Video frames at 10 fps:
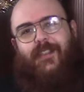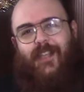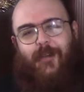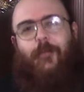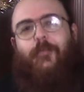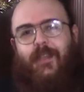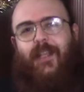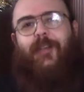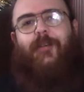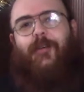c'erano
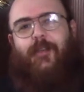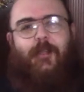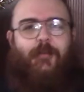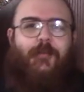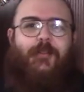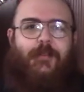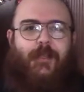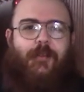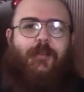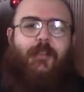milioni di nuovi
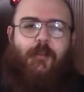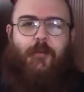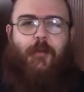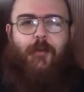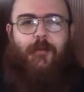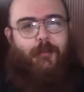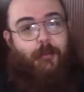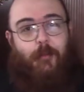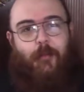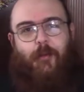giocatori di ruolo in
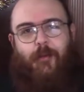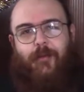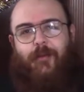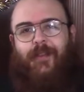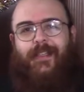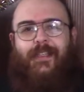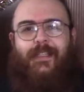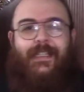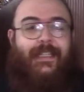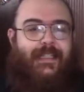tutto il mondo.
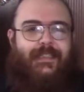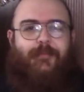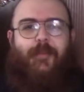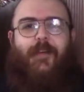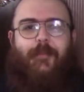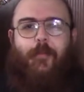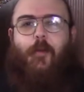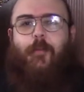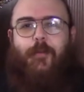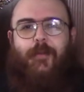Sembrava
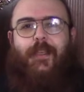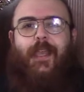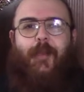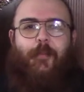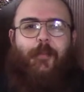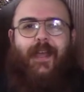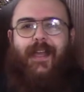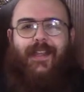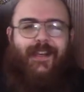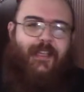proprio che
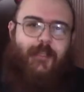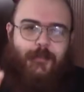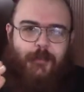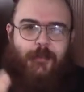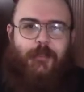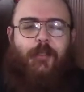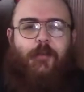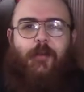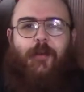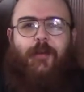per il gioco di
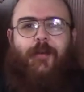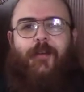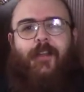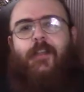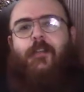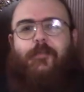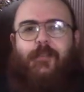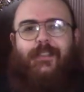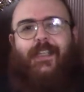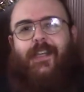ruolo
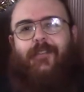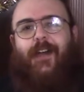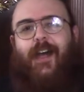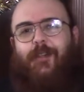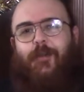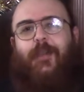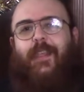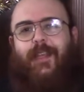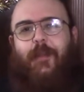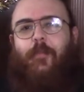fosse arrivato
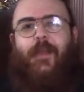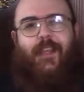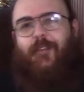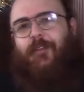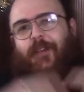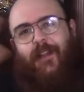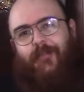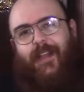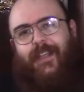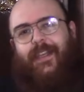il periodo delle
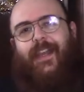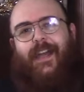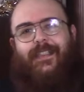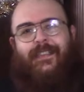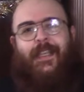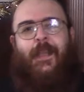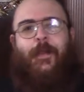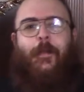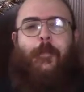vacche grasse.